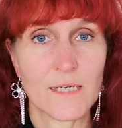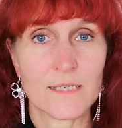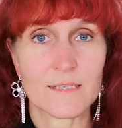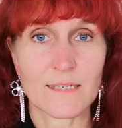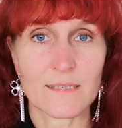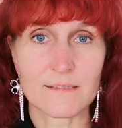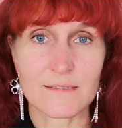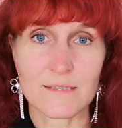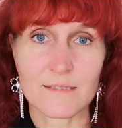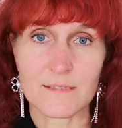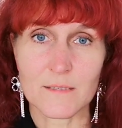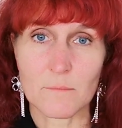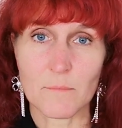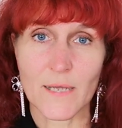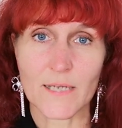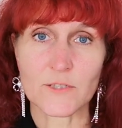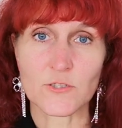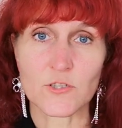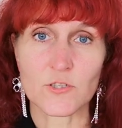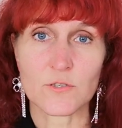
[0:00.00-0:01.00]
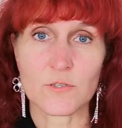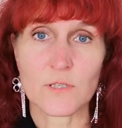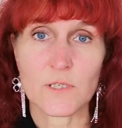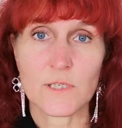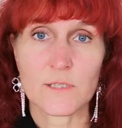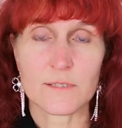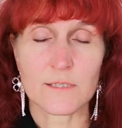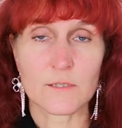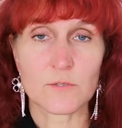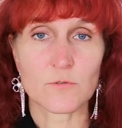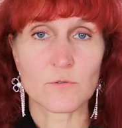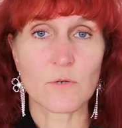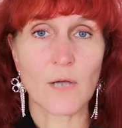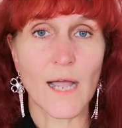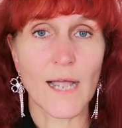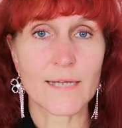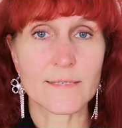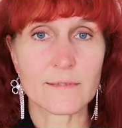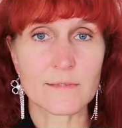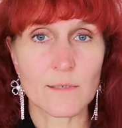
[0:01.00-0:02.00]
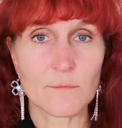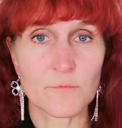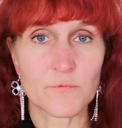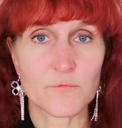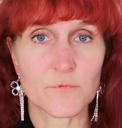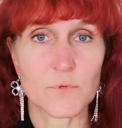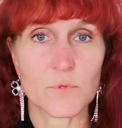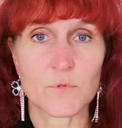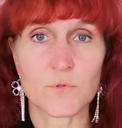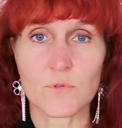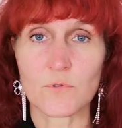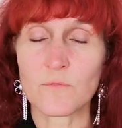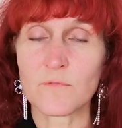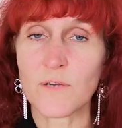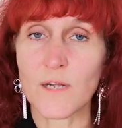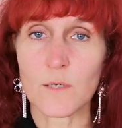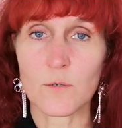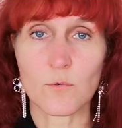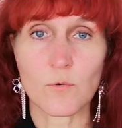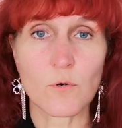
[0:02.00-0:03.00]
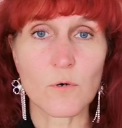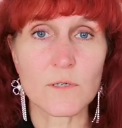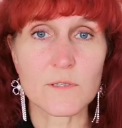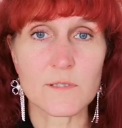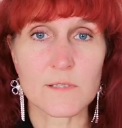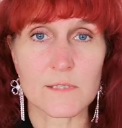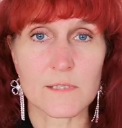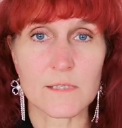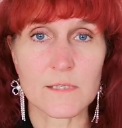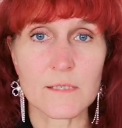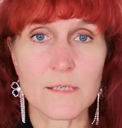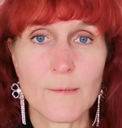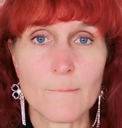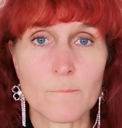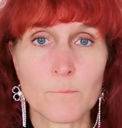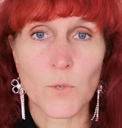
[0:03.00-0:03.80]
dass diese Menschen sich so einsam fühlen, so verloren sind